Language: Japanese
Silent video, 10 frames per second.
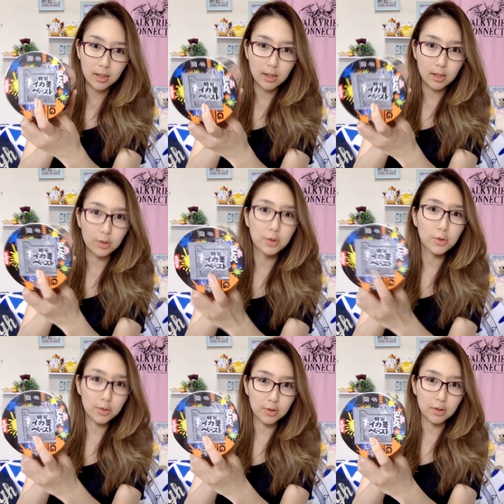えー、
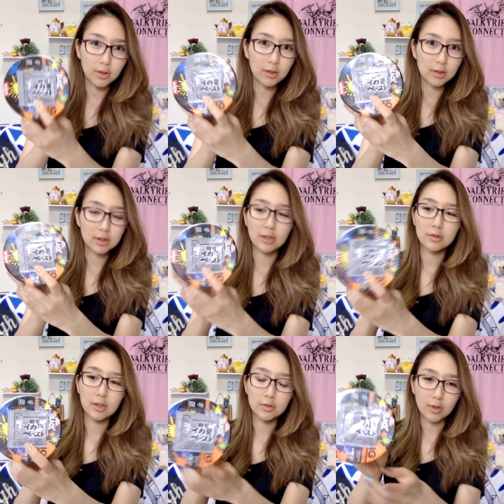黒くして
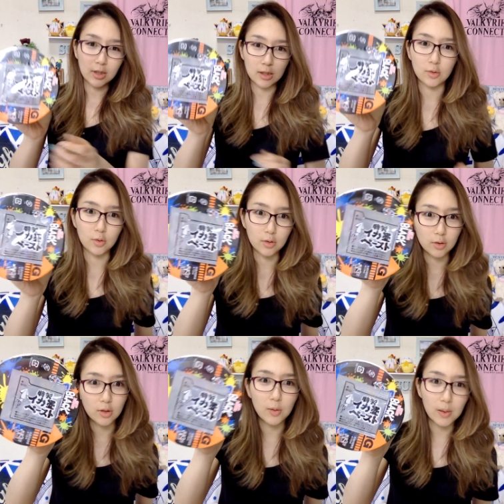くれるのかなと
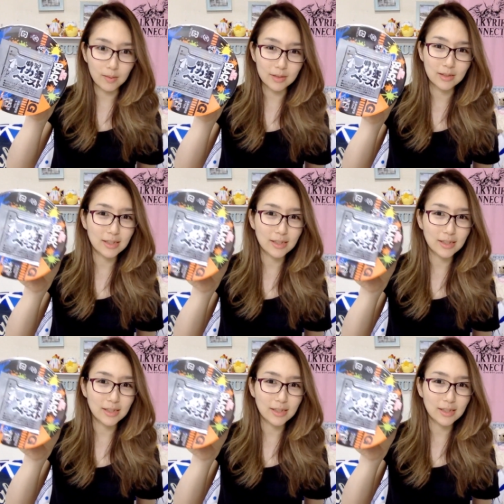思います。